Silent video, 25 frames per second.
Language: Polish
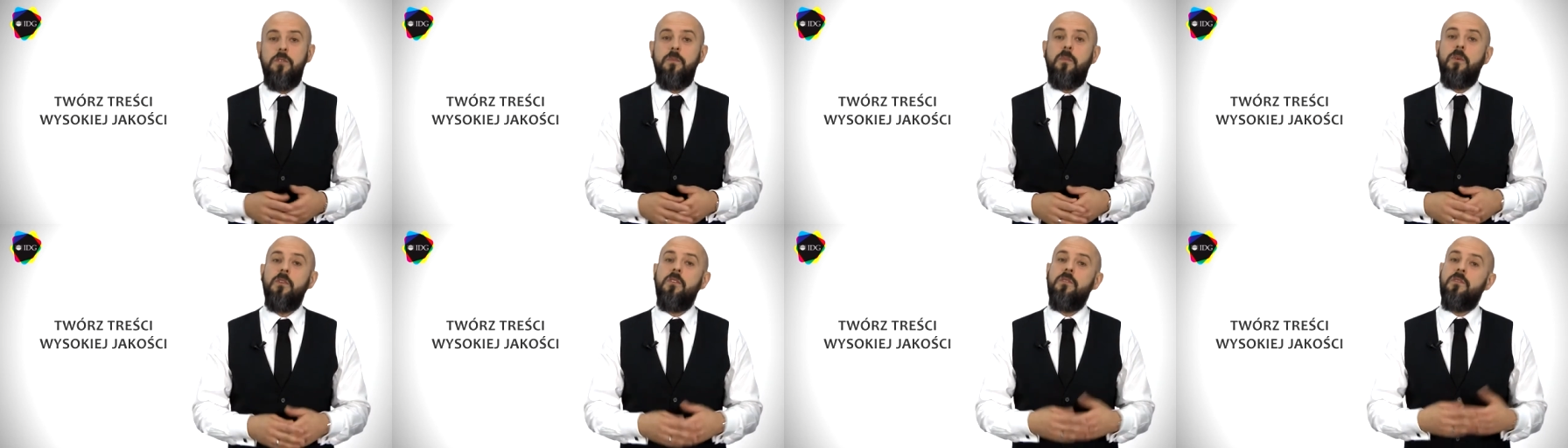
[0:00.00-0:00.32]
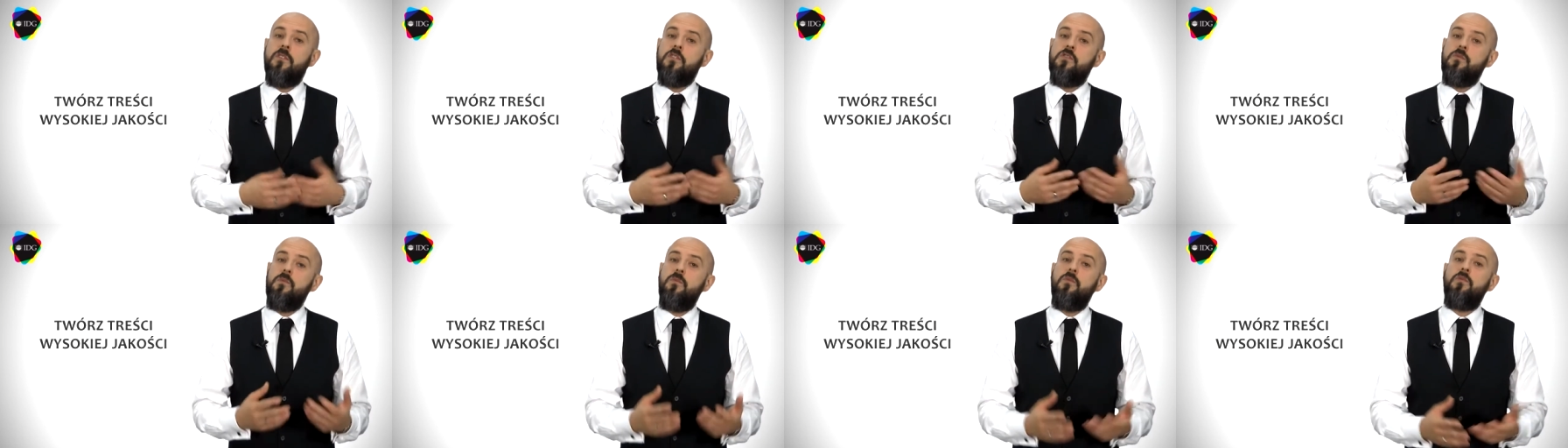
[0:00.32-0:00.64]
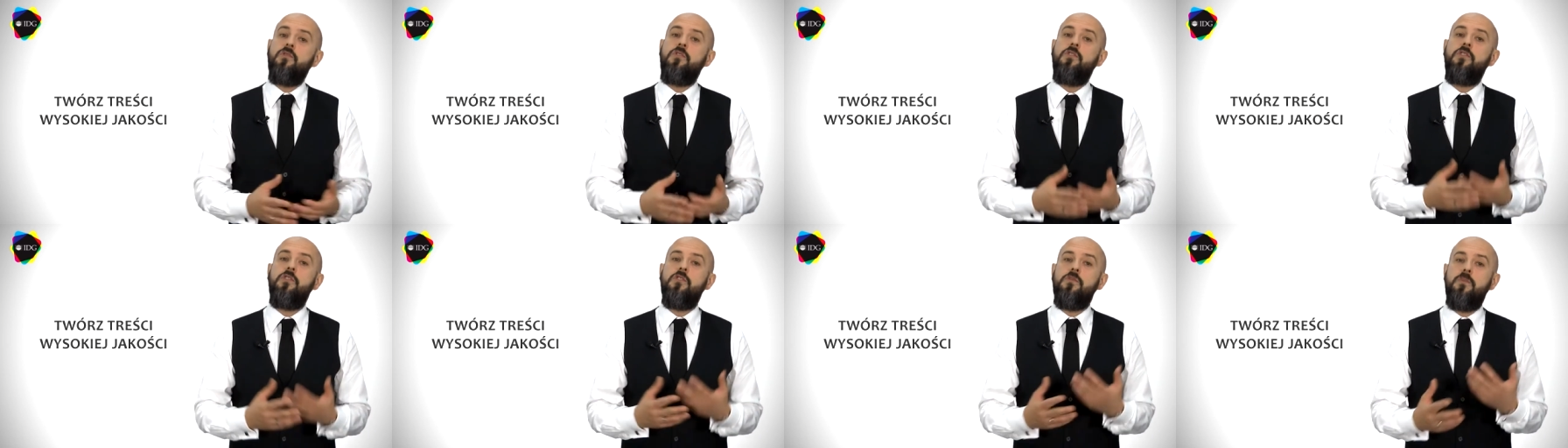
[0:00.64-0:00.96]
ponieważ
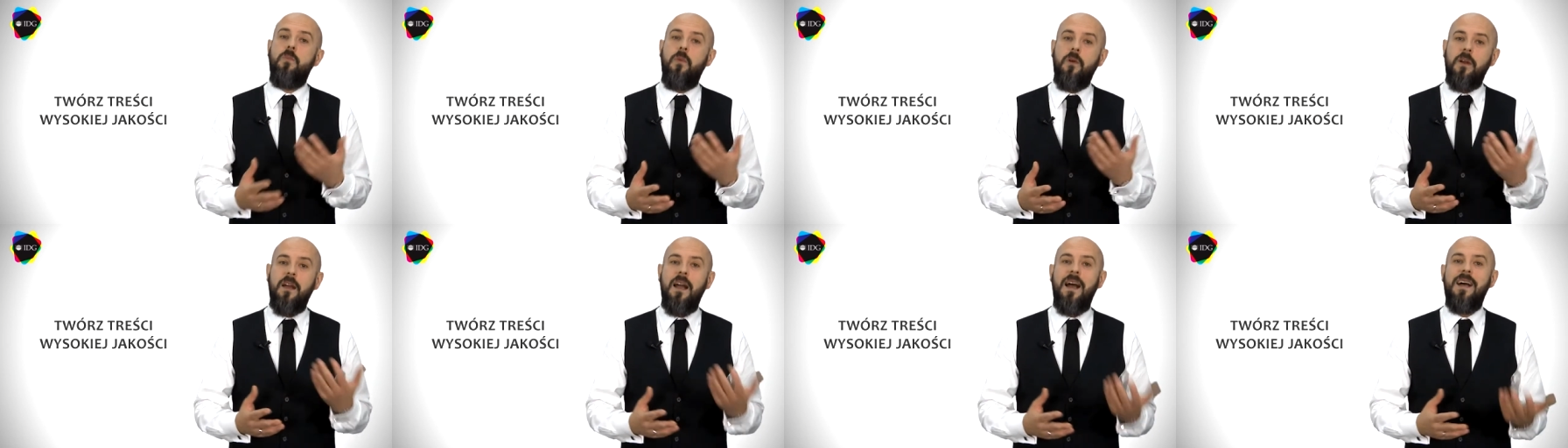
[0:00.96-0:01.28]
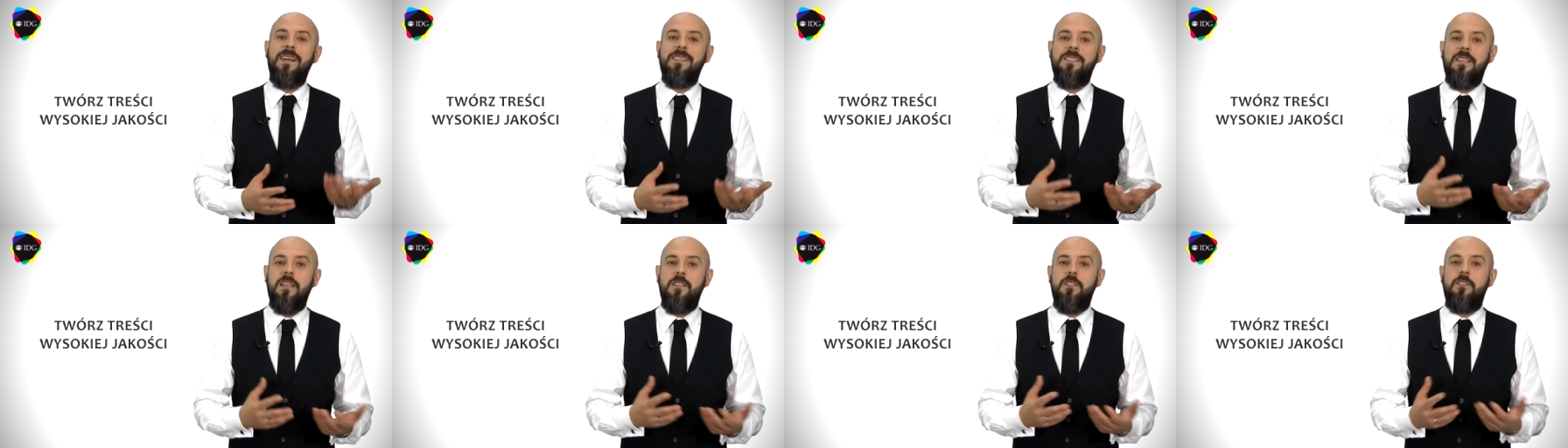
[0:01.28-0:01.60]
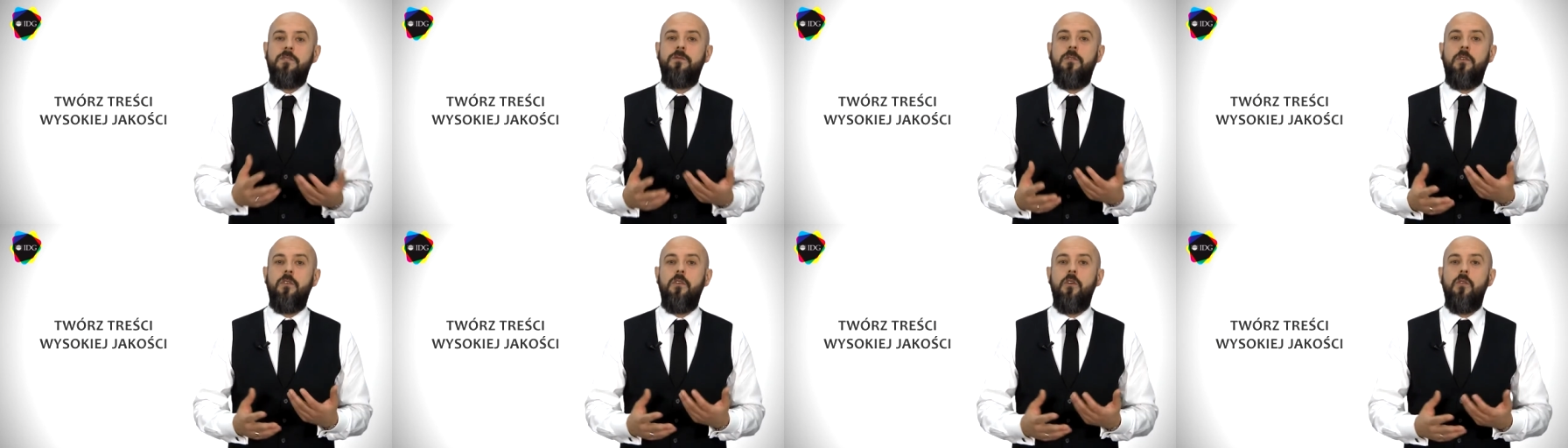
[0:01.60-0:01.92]
musisz pokazać
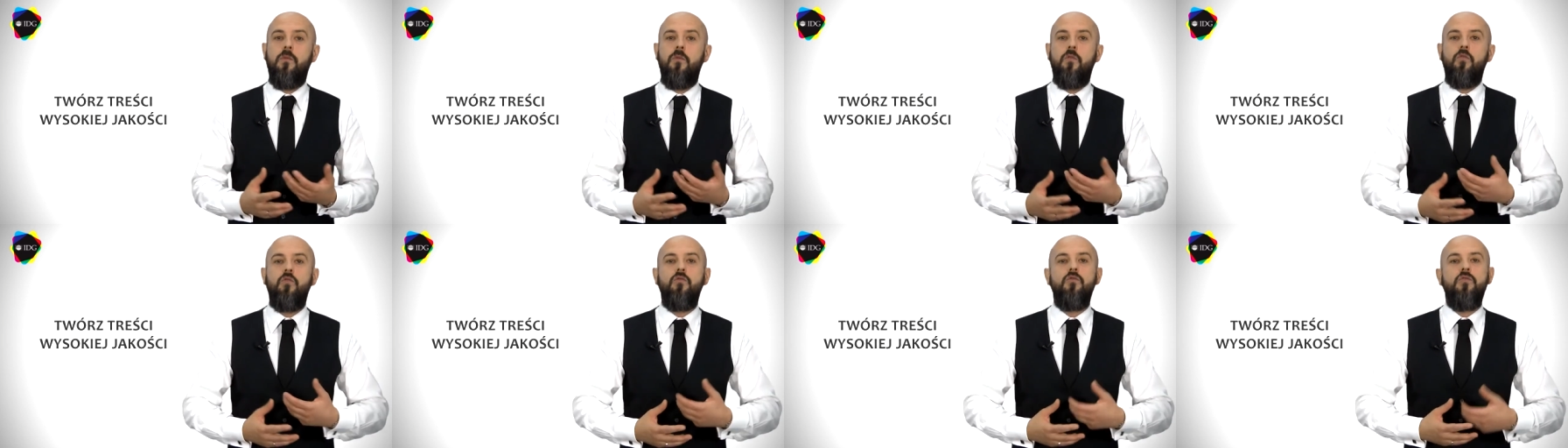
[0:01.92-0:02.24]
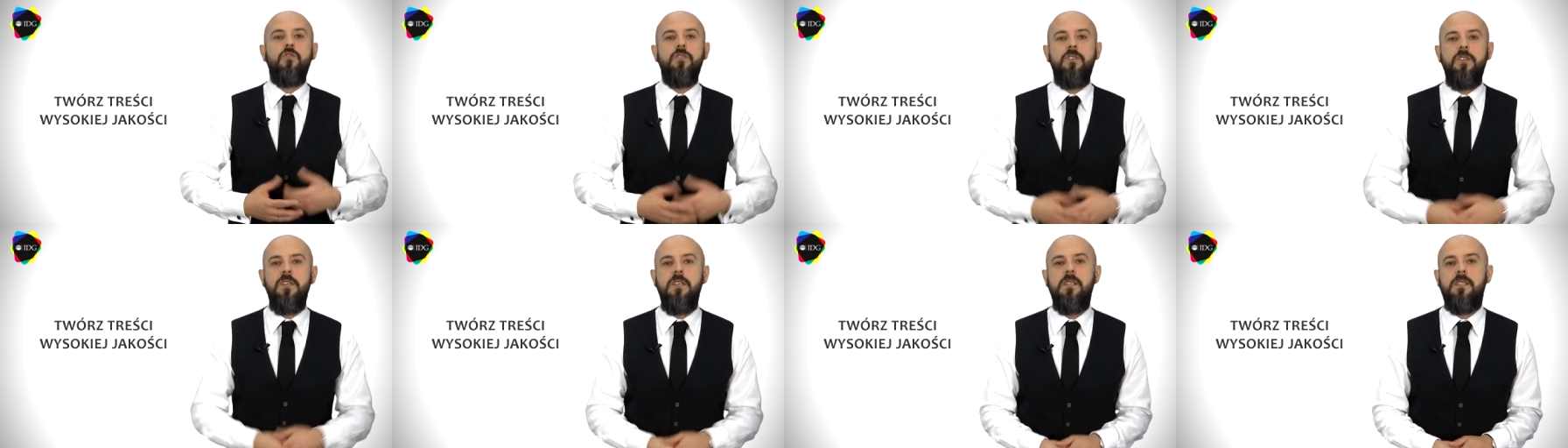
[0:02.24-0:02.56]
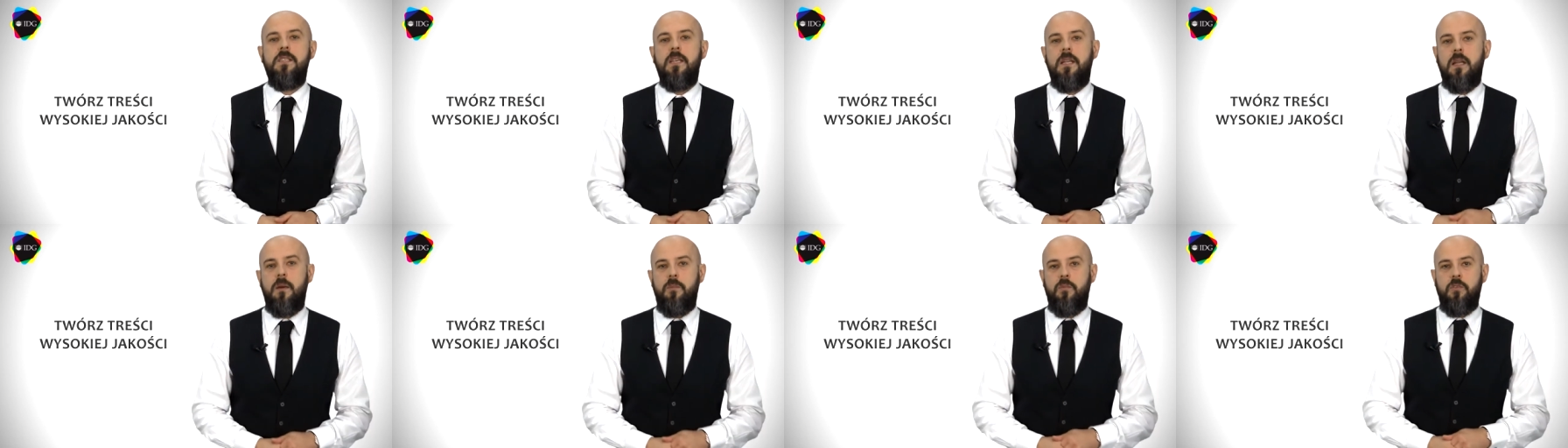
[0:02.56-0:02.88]
swoją
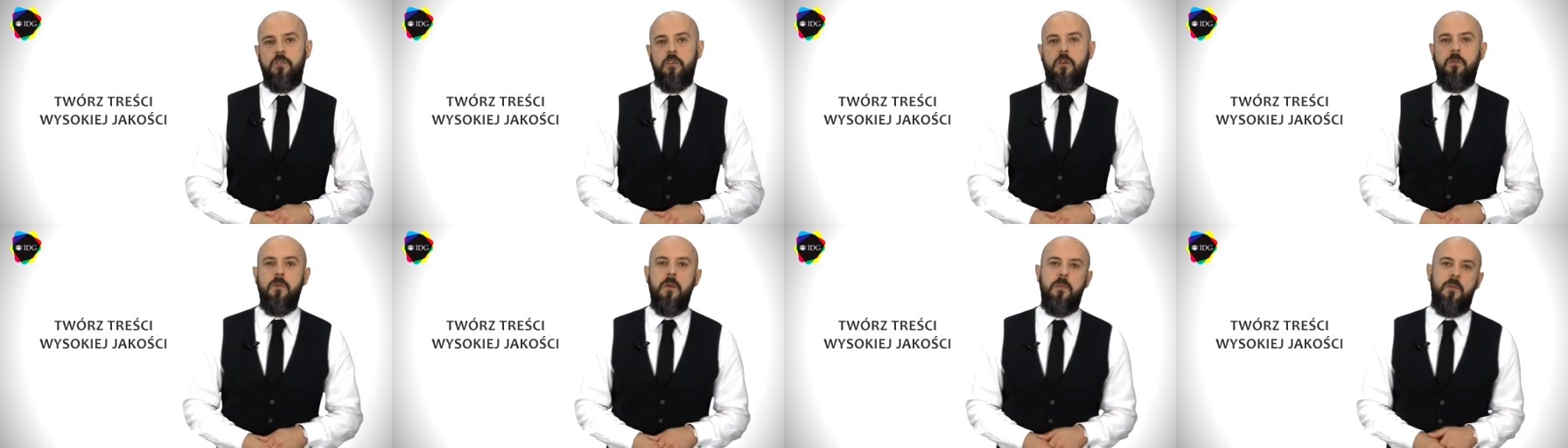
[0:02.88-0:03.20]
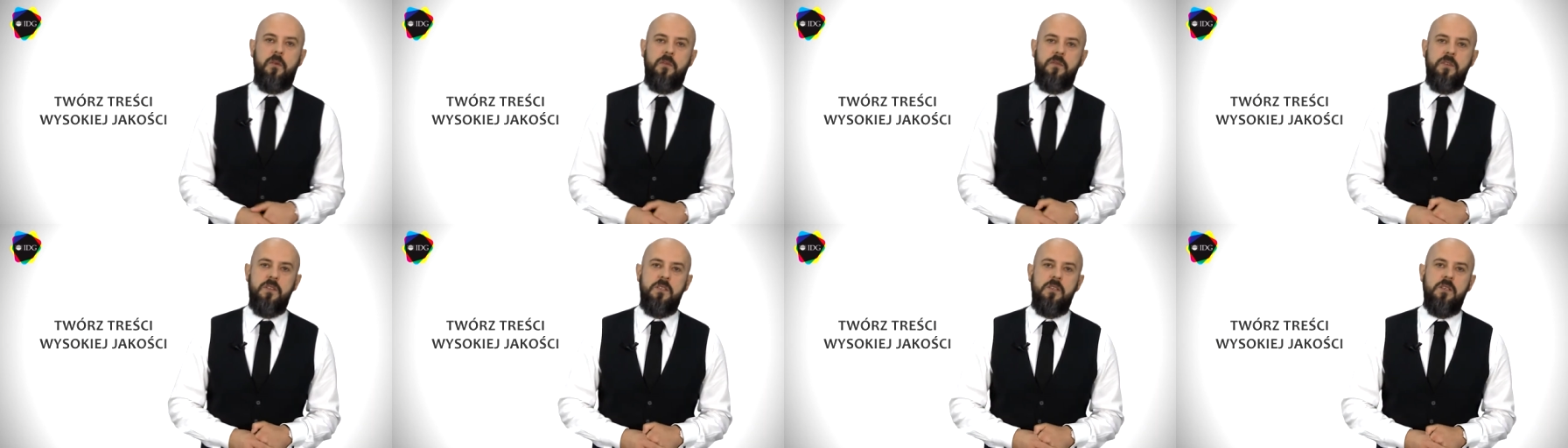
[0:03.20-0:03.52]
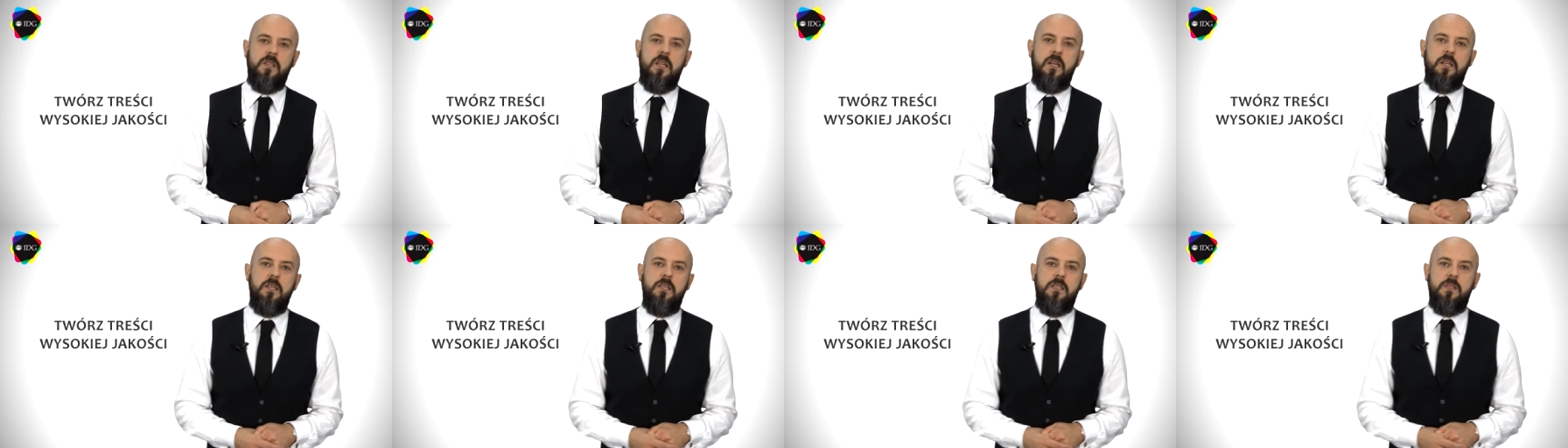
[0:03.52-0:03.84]
różnicę na poziomie
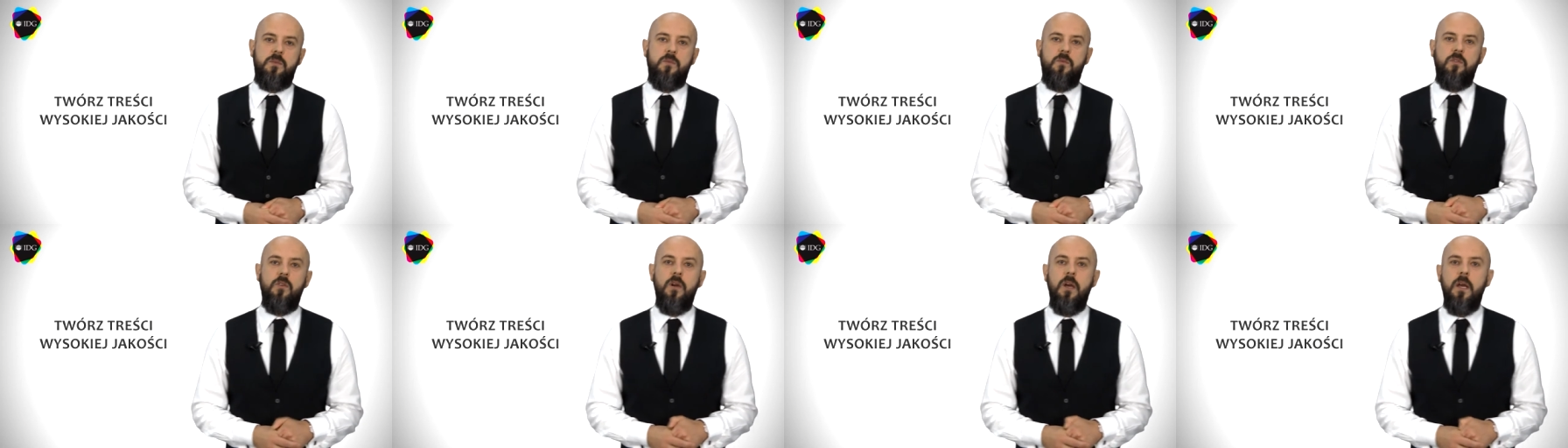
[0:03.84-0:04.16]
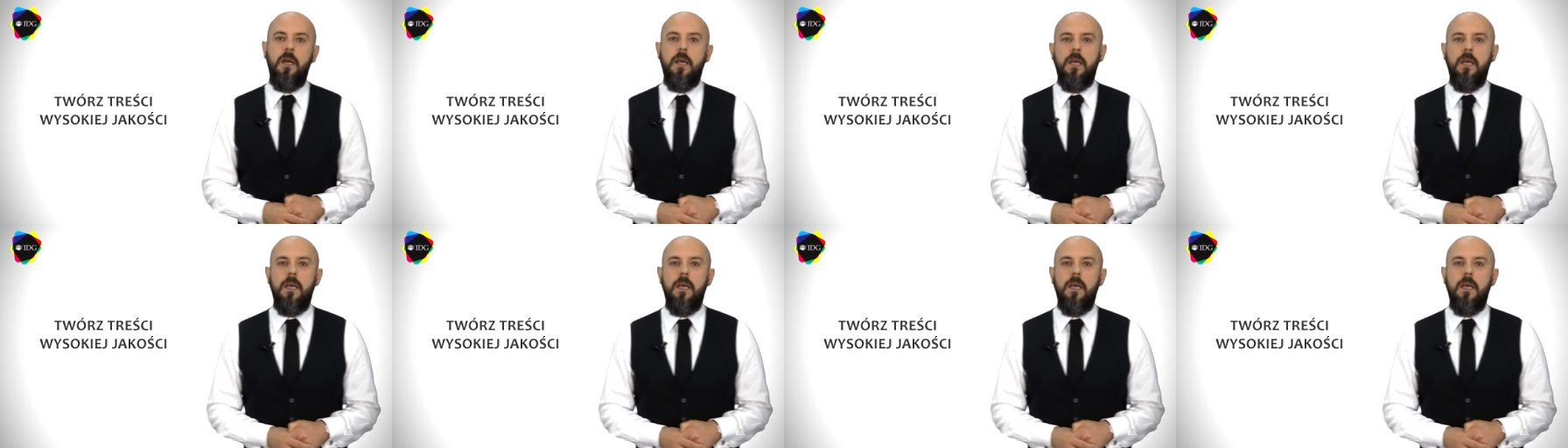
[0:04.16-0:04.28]
profesjonalizmu